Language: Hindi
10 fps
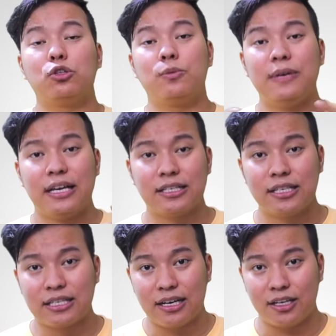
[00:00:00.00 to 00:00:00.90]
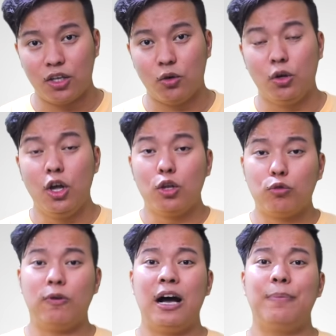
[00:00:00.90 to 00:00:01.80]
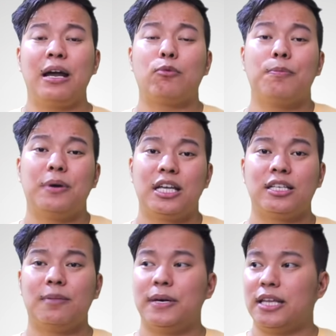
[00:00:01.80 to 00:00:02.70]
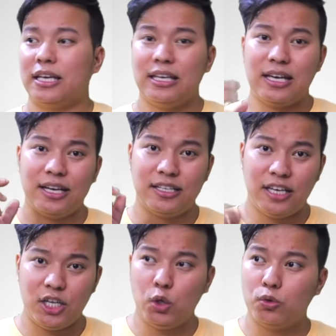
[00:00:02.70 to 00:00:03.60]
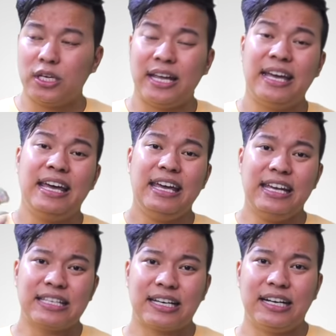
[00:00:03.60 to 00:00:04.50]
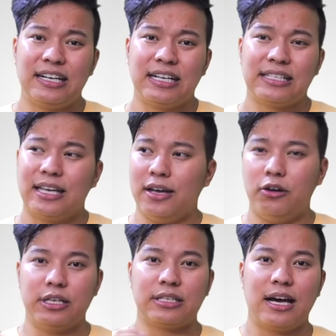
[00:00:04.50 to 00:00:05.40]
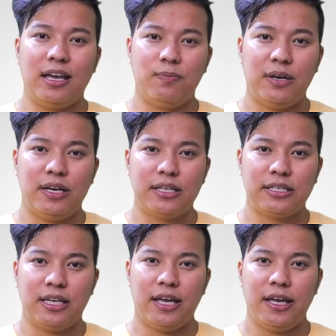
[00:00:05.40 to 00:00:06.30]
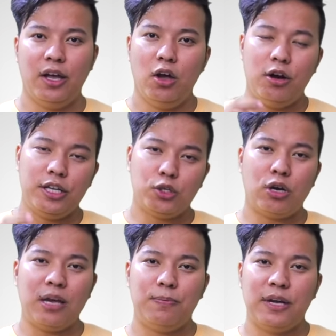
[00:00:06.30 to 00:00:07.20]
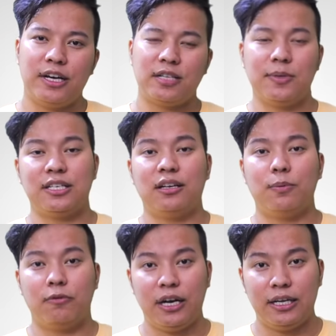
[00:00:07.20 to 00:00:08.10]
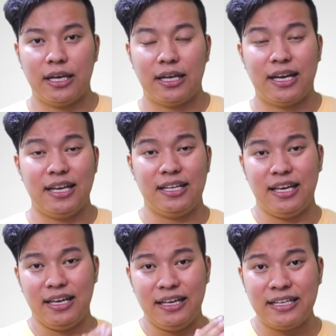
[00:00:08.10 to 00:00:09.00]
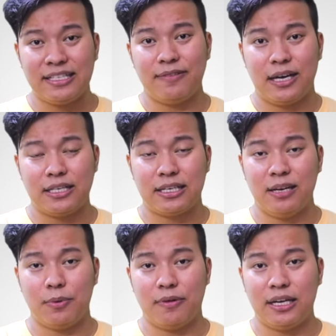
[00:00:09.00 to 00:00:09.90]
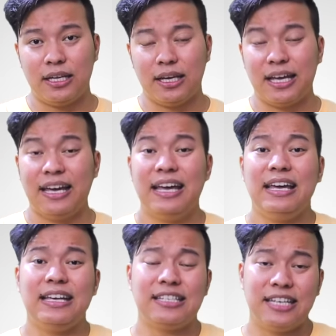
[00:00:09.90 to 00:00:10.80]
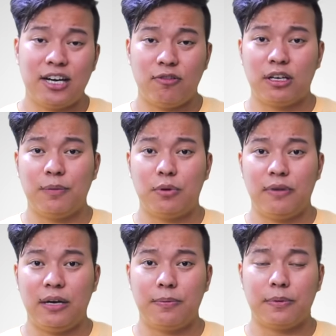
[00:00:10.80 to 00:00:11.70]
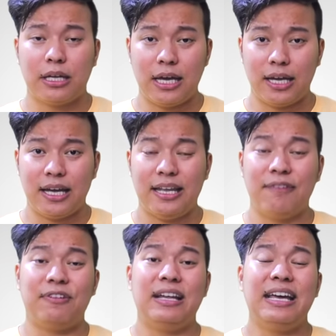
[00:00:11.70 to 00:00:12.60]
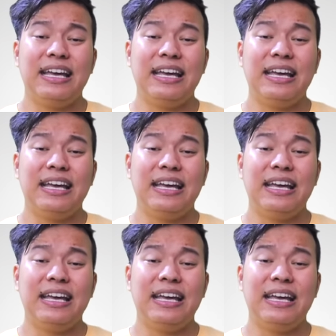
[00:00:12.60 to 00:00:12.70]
कुछ भी एक्सेस करते हो तो वहाँ पर आपको पता चल पाता है कि या ये यूज़र है इस कंट्री से है और इसका आई एड्रेस ये है और ये जो आईपी एड्रेस बेसिकली प्रोवाइड किया गया है ये इस डिवाइस के लिए प्रोवाइड किया गया है इस नेटवर्क ने प्रोवाइड किया गया है या फिर